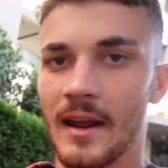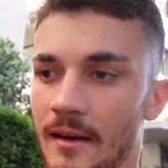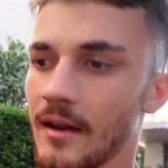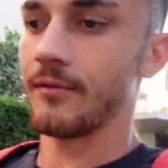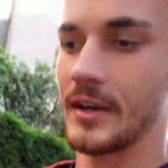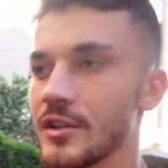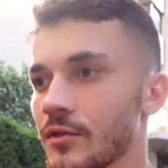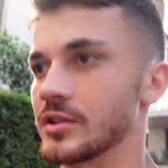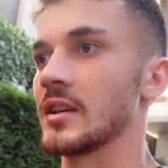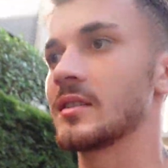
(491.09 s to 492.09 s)
na, na frente de
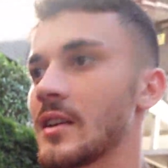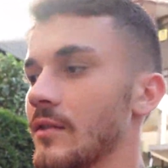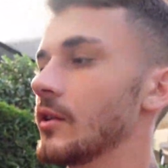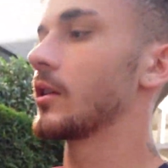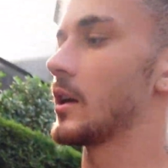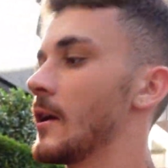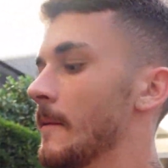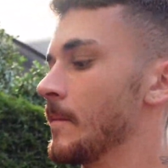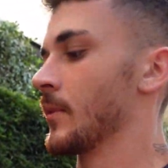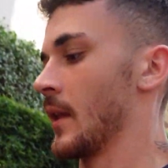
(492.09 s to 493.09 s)
vocês, vocês viram que
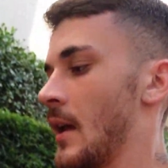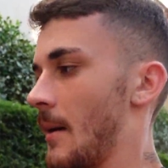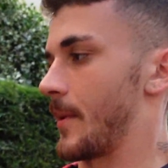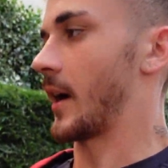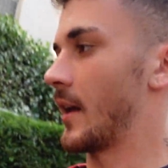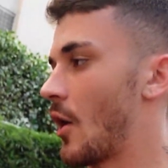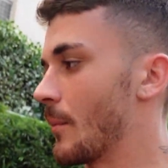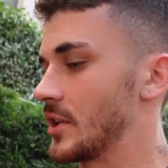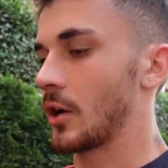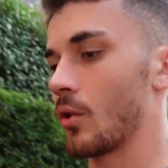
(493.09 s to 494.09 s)
a parada
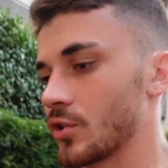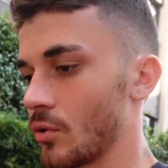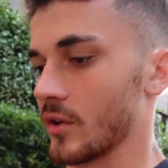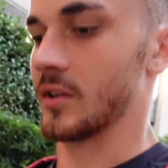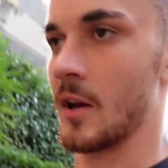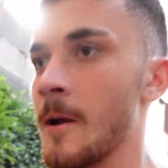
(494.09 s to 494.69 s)
realmente é gostosa.